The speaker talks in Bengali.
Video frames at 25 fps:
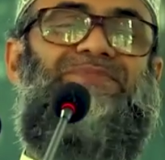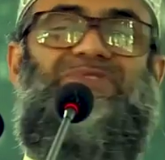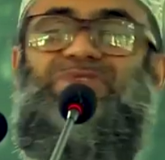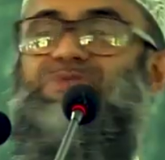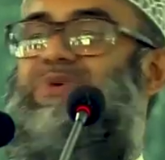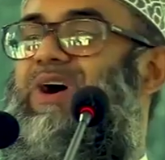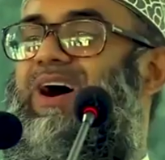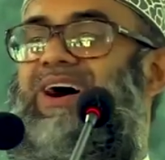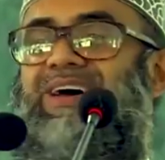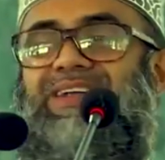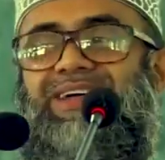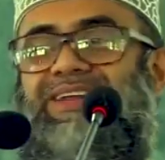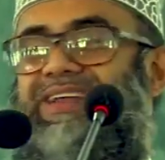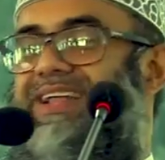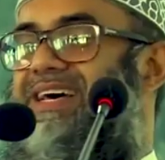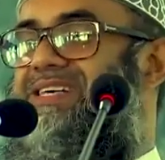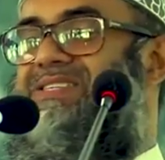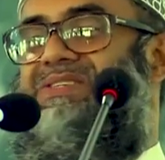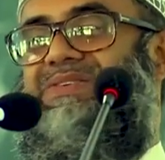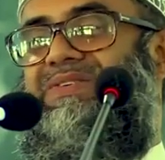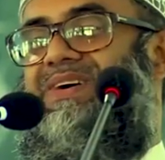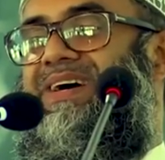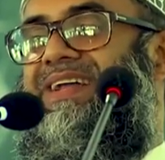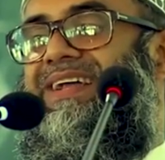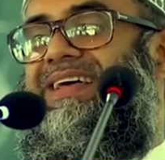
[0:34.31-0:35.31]
সুহান আল্লাহ
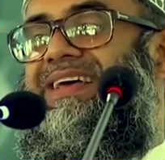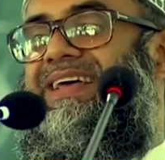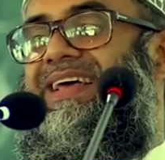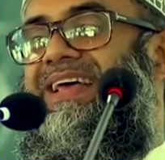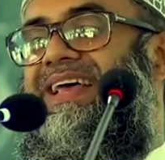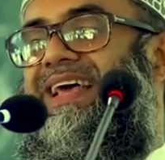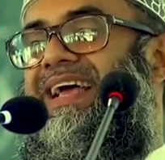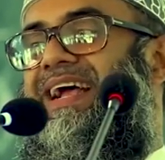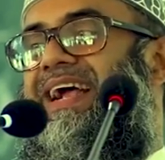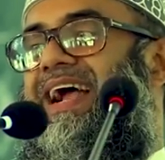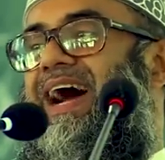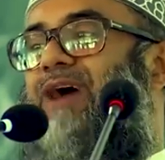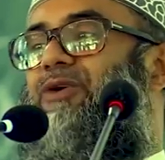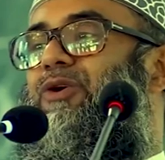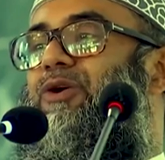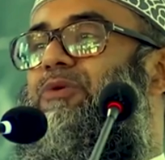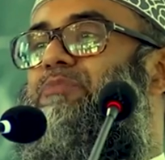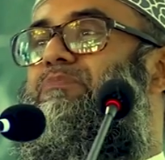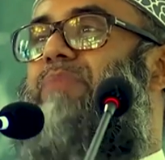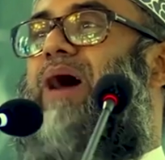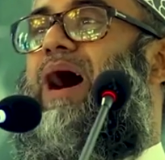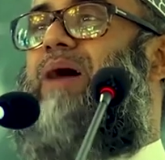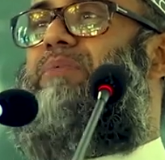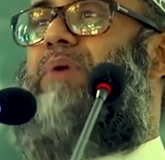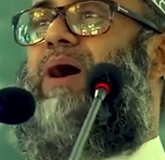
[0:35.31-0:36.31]
কারণ
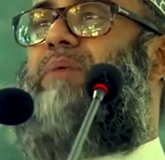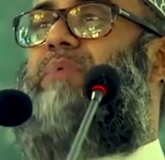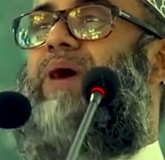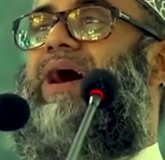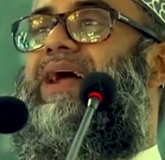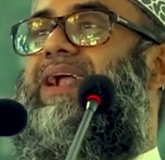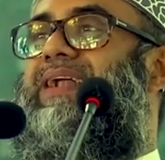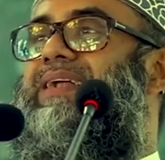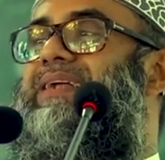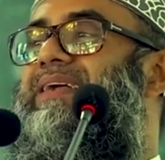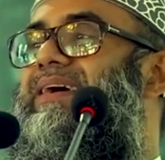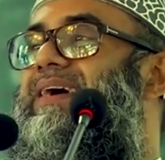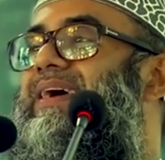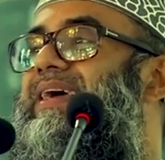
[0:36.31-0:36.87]
মা বাবার